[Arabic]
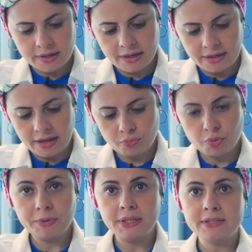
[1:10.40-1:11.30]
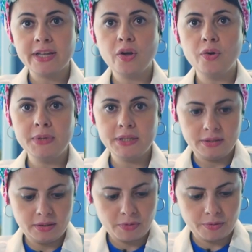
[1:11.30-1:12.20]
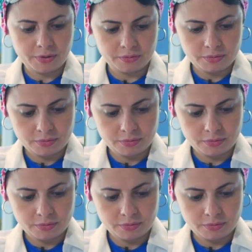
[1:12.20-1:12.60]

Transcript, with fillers: سيحناها ممكن نسيحهم الاتنين مع بعض